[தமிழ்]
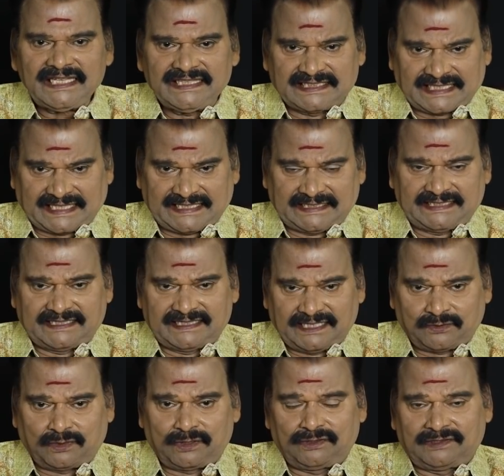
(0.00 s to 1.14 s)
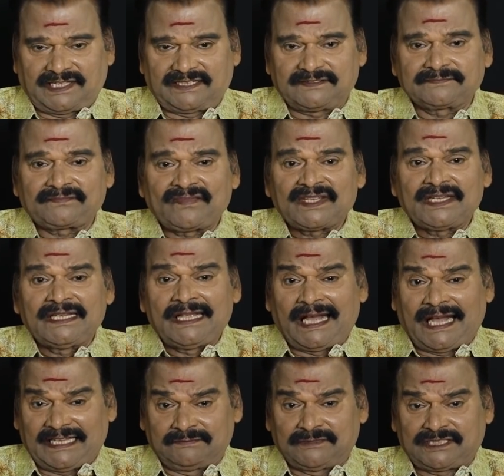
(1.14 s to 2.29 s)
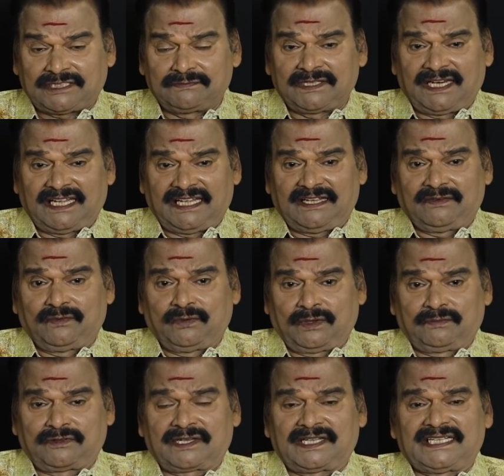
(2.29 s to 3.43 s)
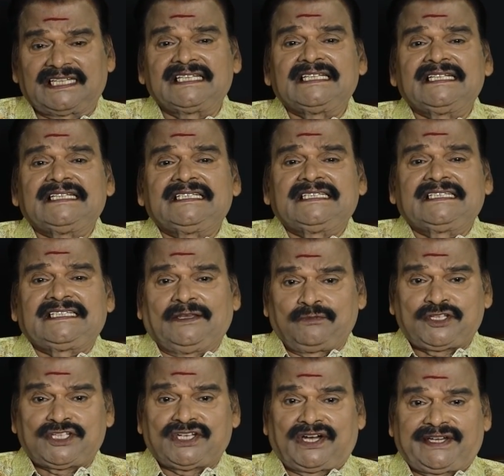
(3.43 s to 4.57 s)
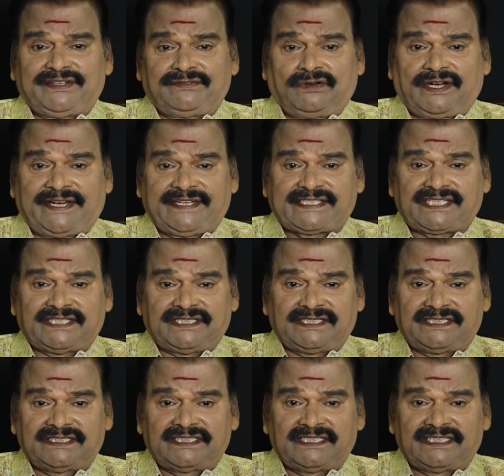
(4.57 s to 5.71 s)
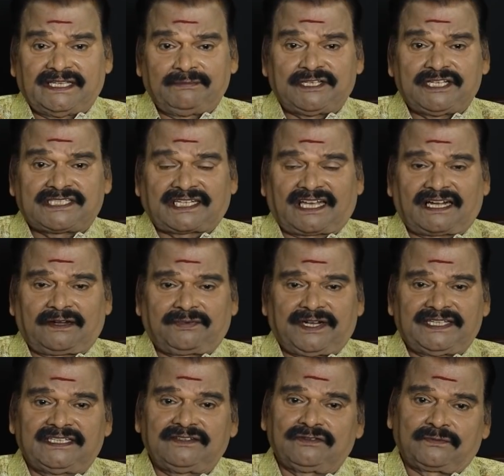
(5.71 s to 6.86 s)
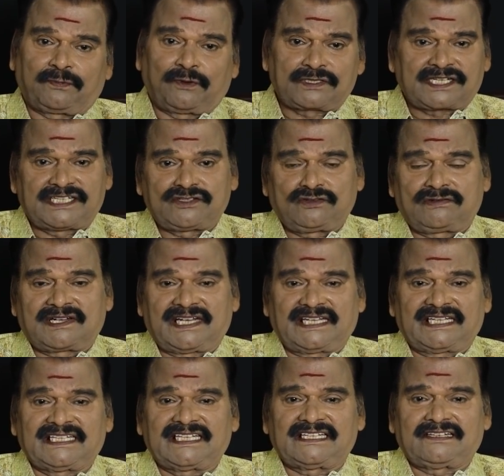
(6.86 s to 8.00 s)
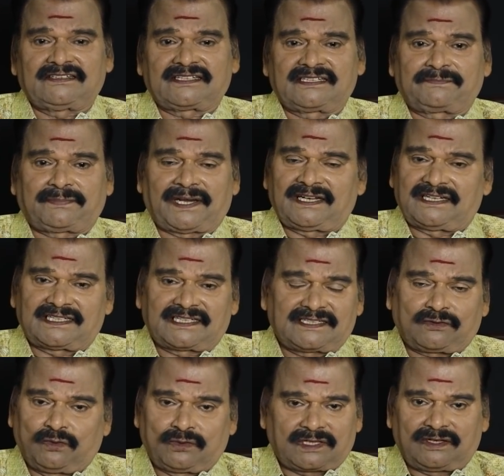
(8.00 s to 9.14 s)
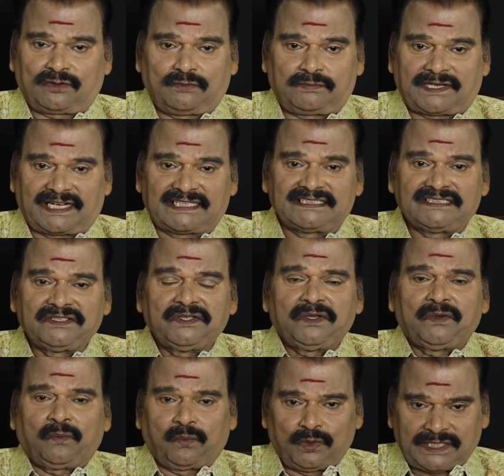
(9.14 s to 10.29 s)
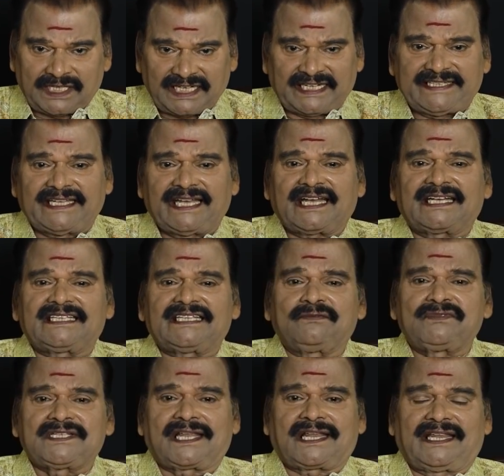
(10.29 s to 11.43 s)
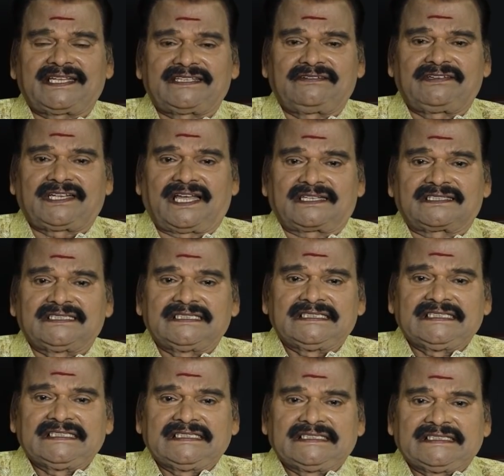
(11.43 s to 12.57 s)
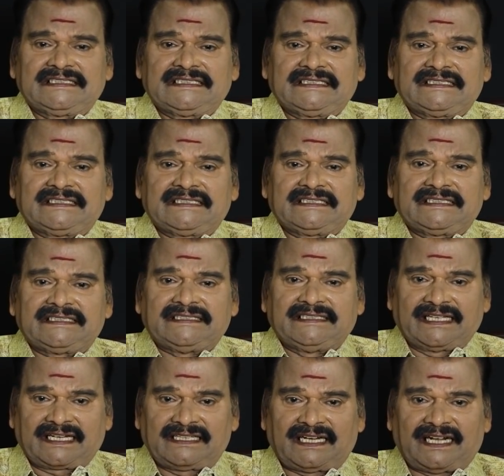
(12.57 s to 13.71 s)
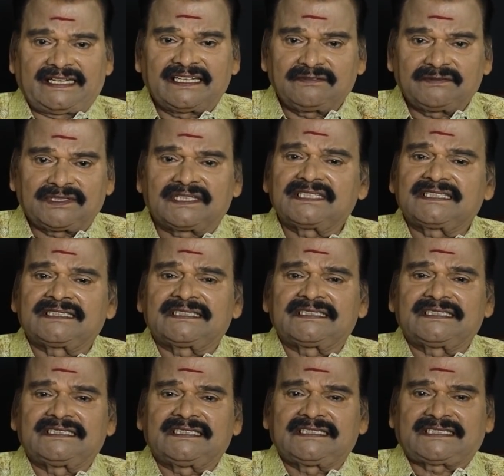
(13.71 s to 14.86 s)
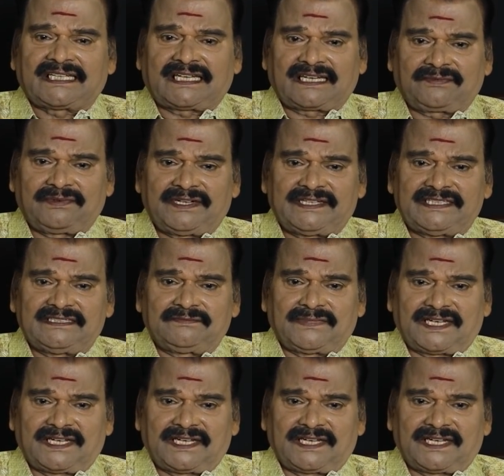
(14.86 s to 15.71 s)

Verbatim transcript: இந்த சட்டத்திட்டையே கொண்டு வந்தார் அது மட்டுமில்லை ஒரு முறை எம்ஜிஆரின் வாரிசு எம்ஜி சக்கரபாணின்னு ஒரு போஸ்ட் அடித்து விட்டுனாங்க அவர் பல கூட்டங்களை கூப்பிட்டாங்க உடனடியாக எம்ஜிஆர் அறிக்கை விட்டார் எனது அண்ணன் மகன் சக்கரபாணியின்